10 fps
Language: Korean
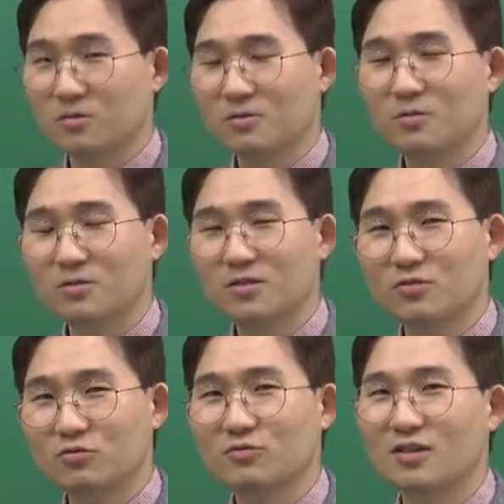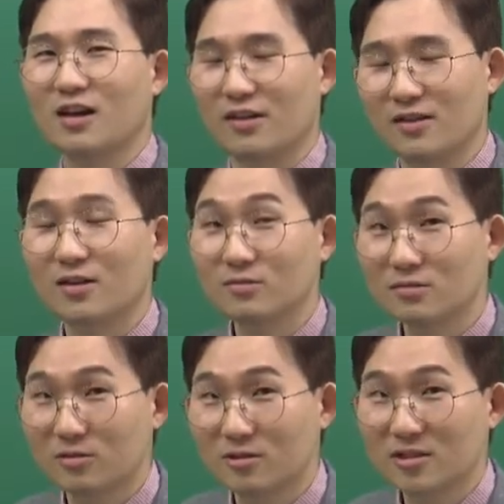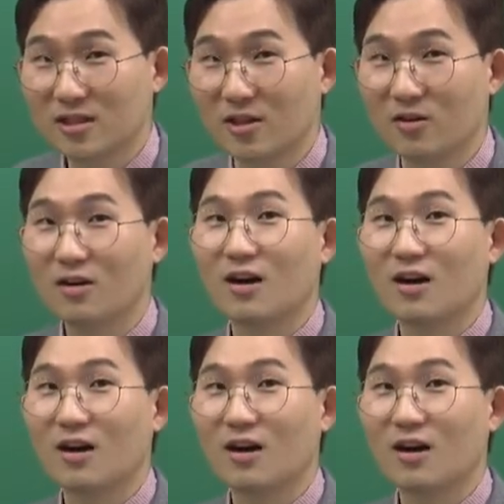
이건 이제 수능에 안 나오는 것들이잖아요.